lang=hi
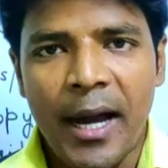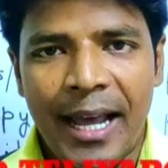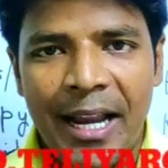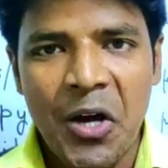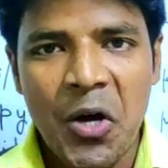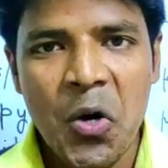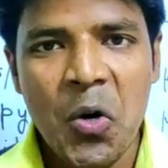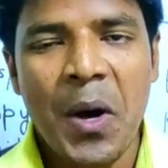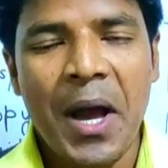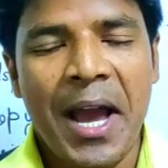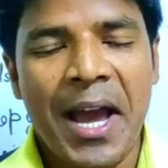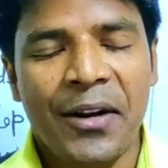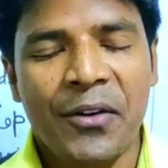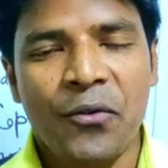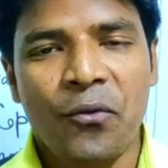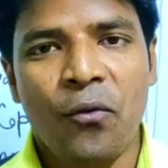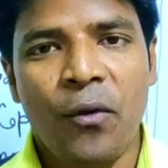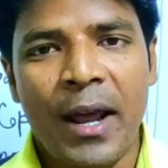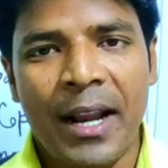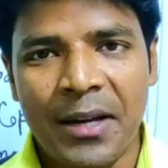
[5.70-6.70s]
Hello
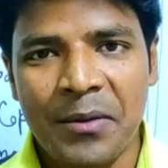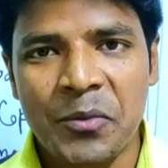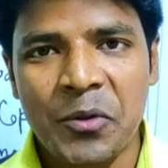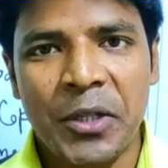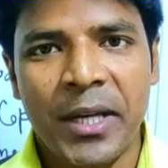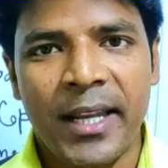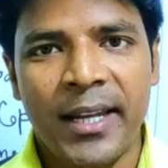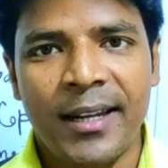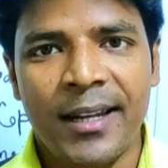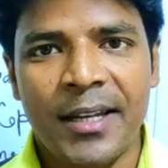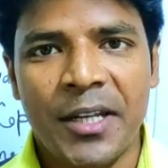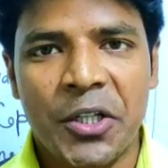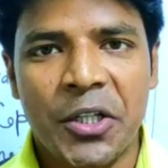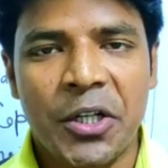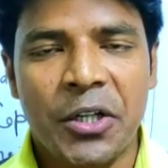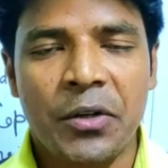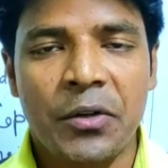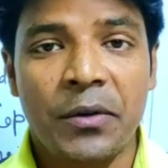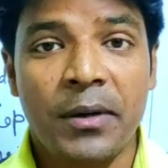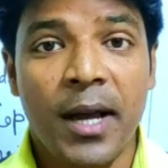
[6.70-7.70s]
and welcome to the Indian
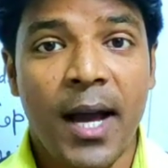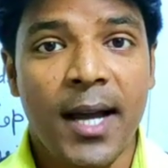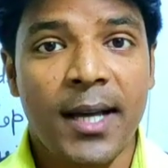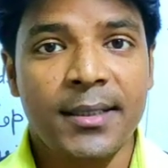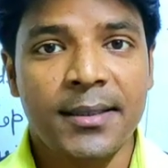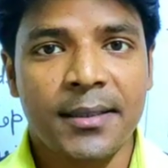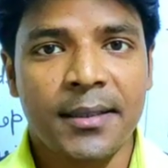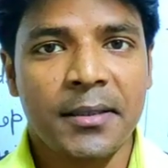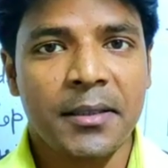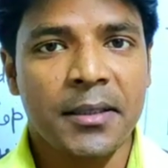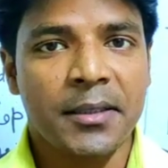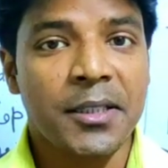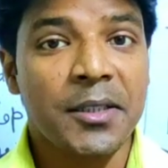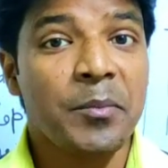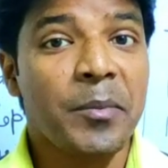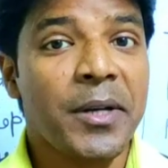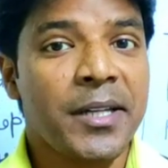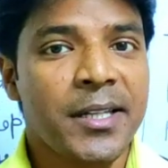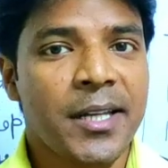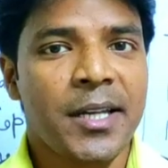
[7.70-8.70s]
Institute guys. This is
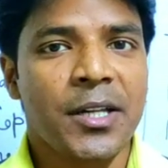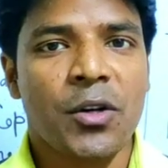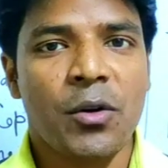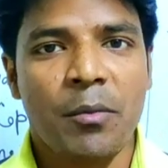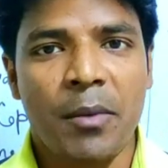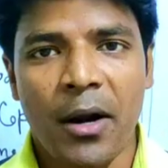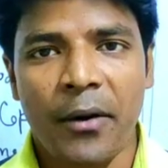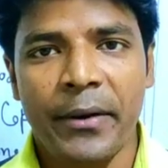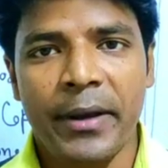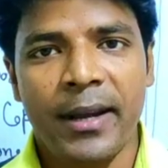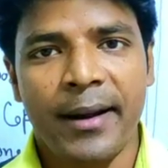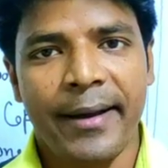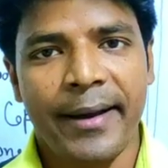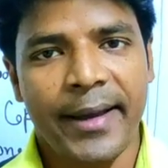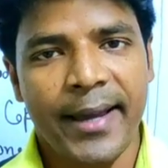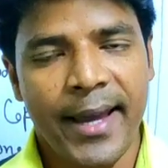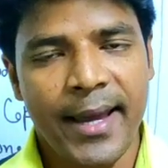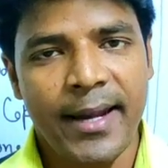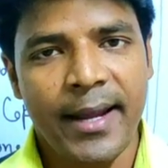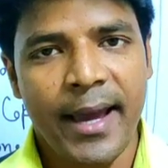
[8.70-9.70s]
Brijesh Kumar here
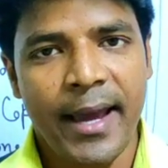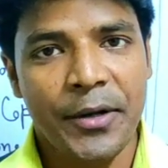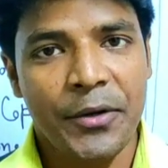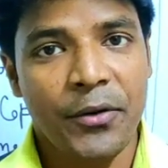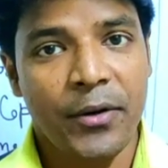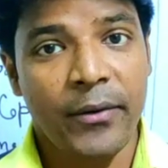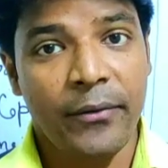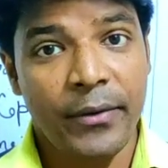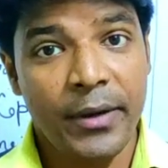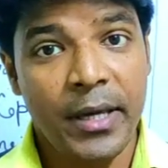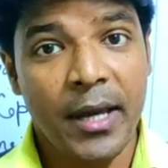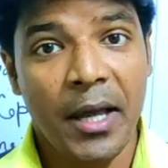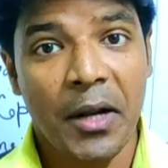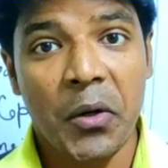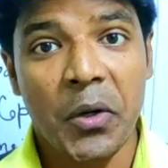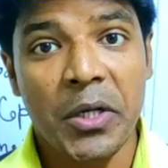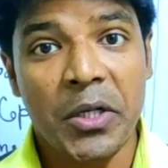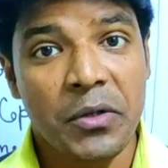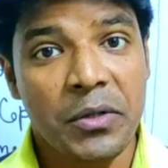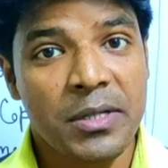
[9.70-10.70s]
again and today we are
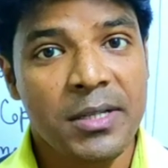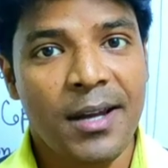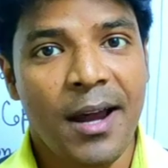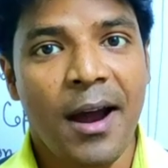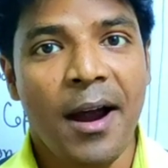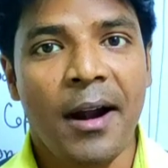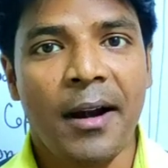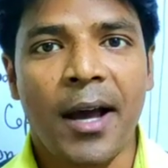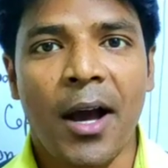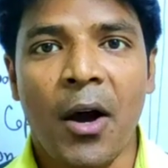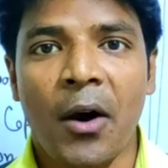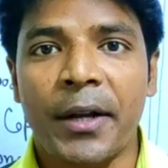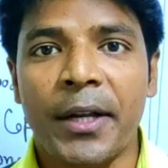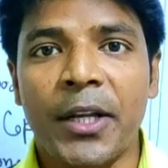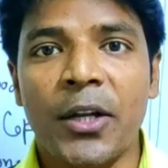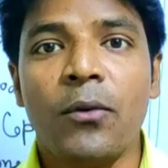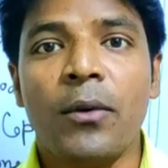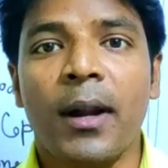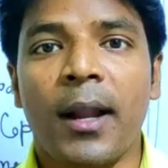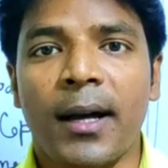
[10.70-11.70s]
going to start our
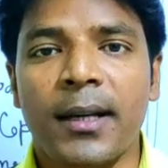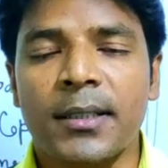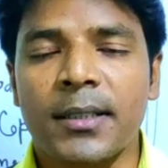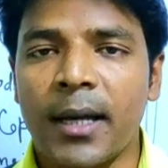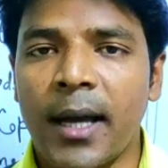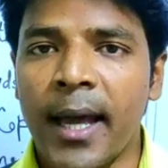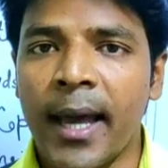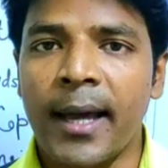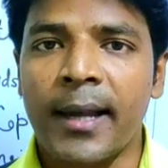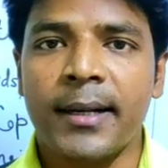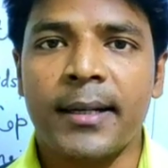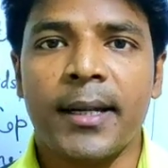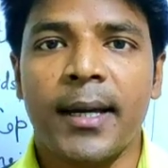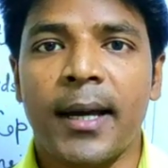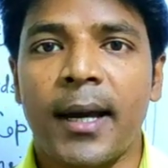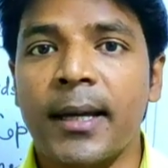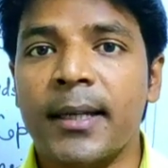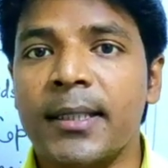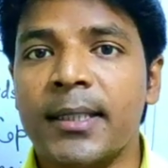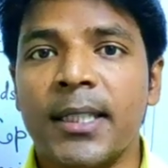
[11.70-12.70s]
new class and
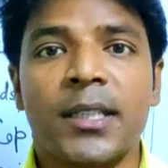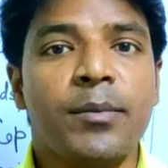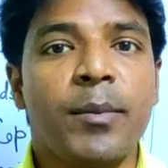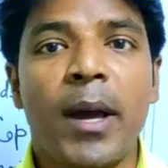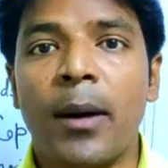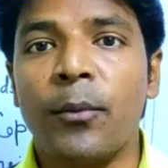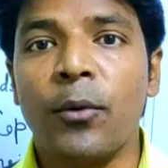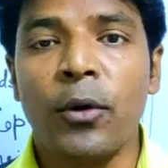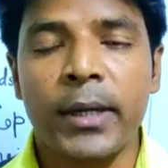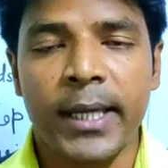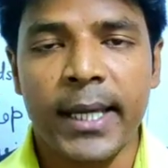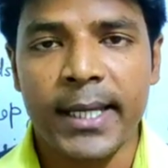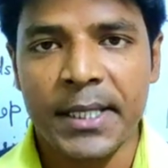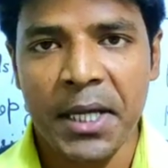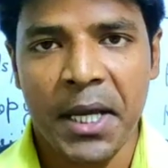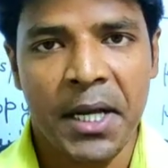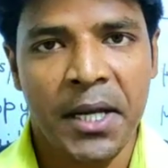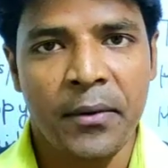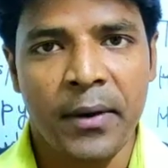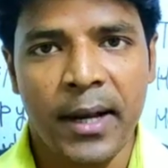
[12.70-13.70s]
uh, जिसमें हम लोग ये
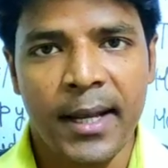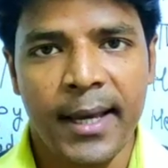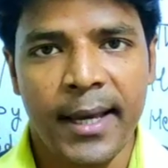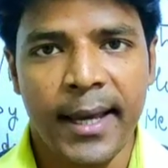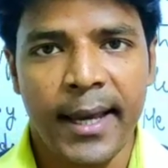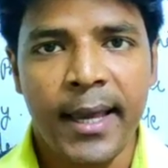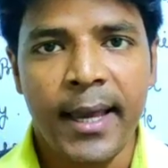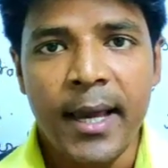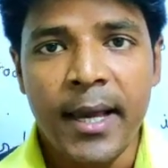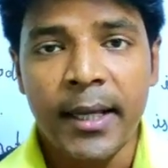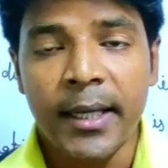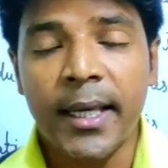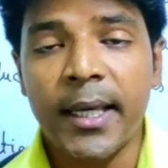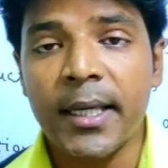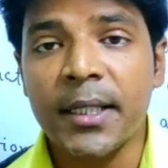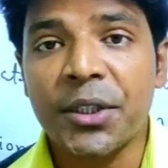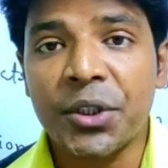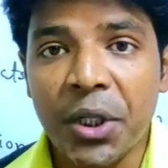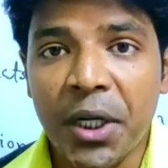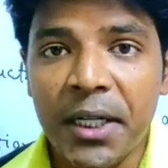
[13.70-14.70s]
जानने वाले हैं कि
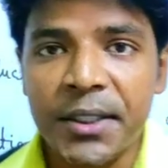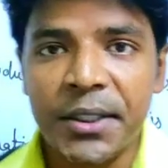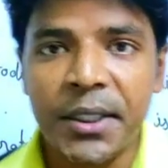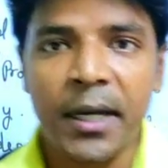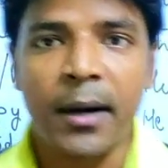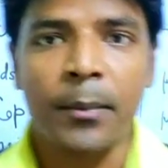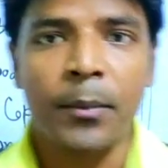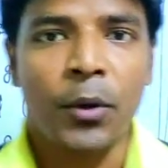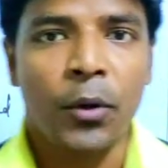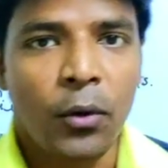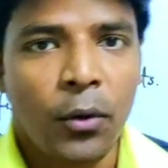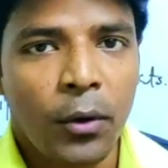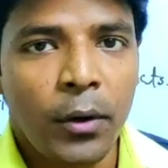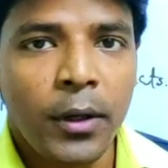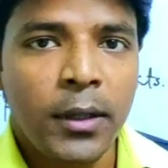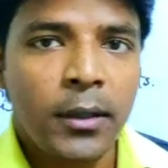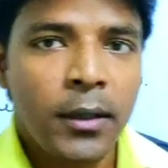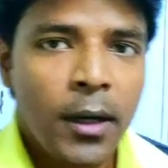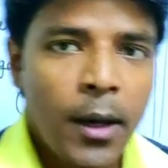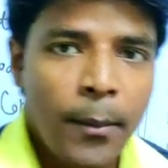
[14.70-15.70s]
किस तरह से हम
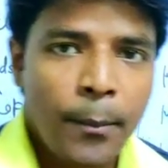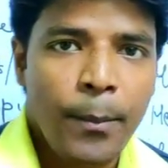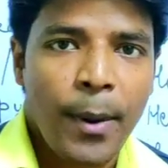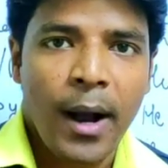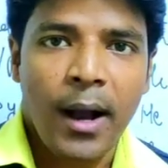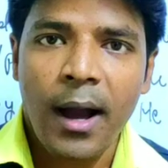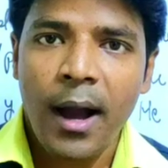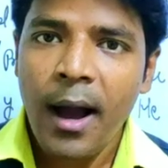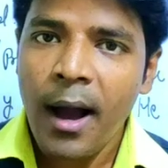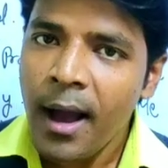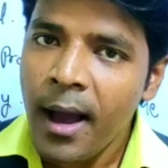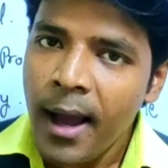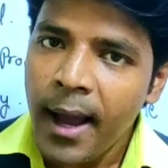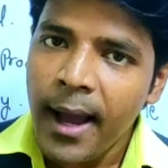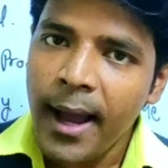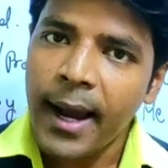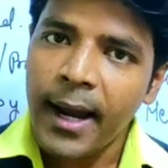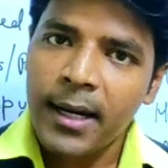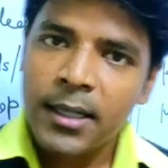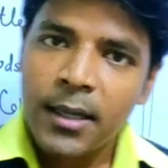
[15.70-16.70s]
लोग पका
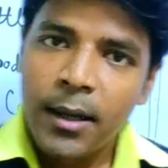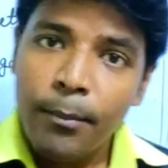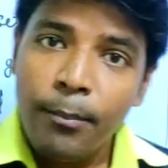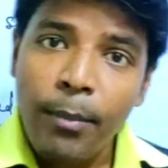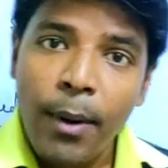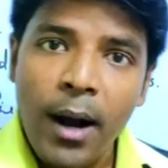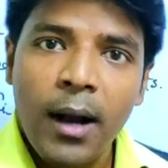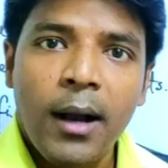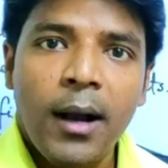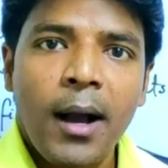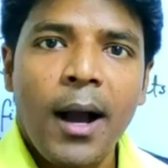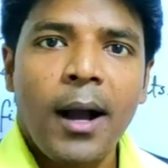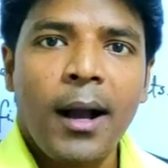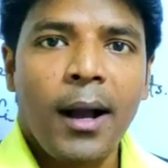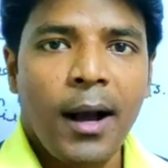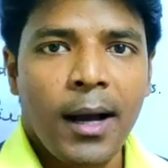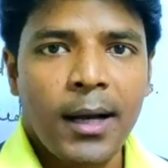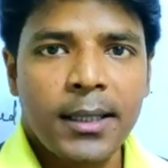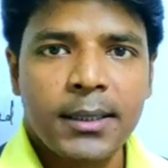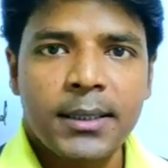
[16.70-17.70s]
एंड पक्का
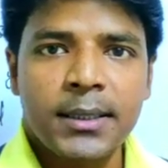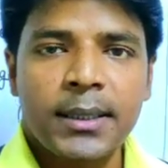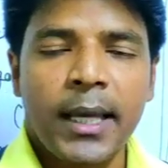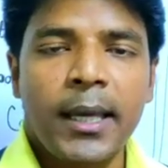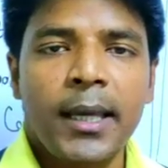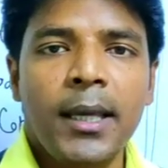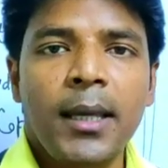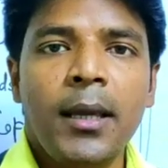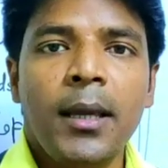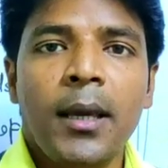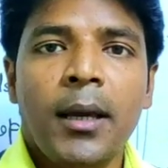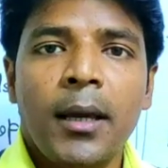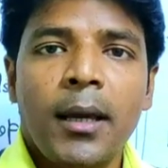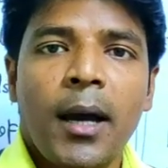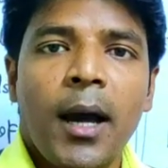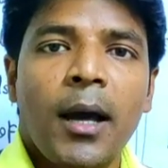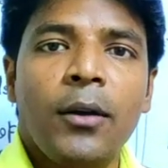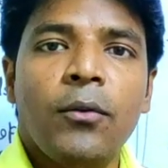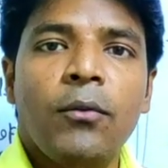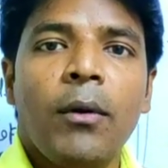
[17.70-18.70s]
का सही
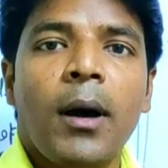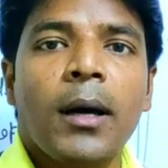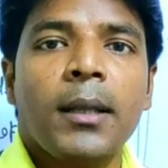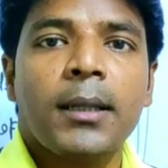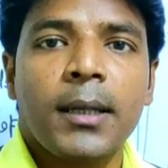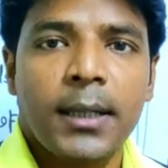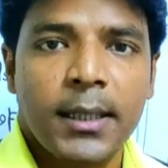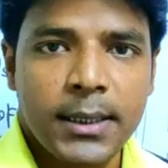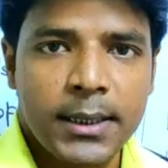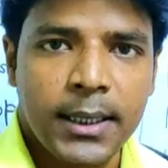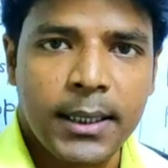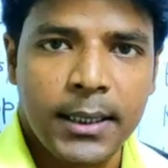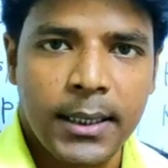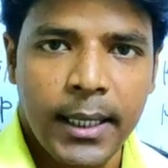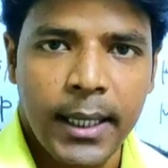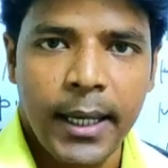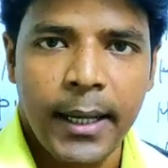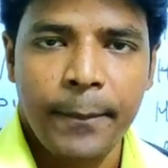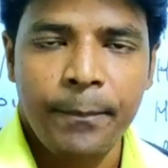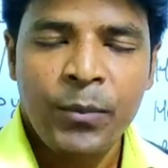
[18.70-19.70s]
अनुवाद कर
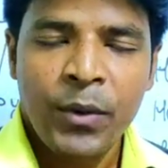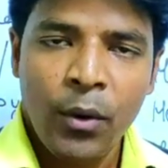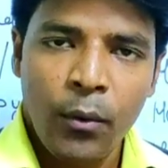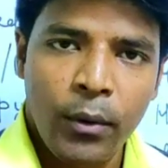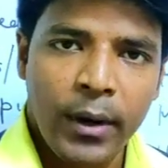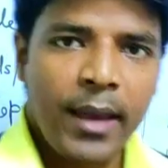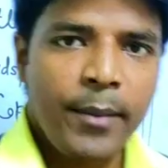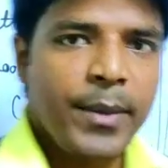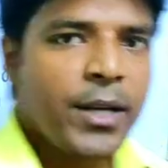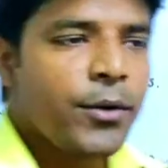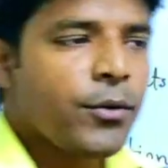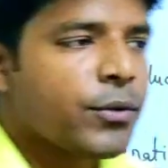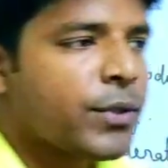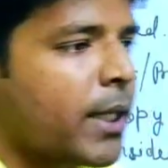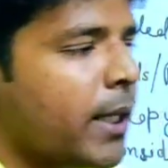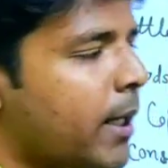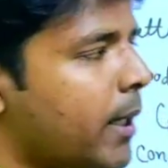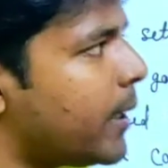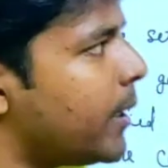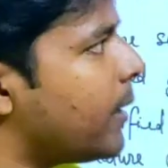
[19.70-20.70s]
सकते हैं वट आई मीन टू
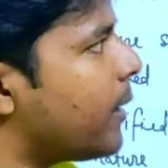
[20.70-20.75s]
से कि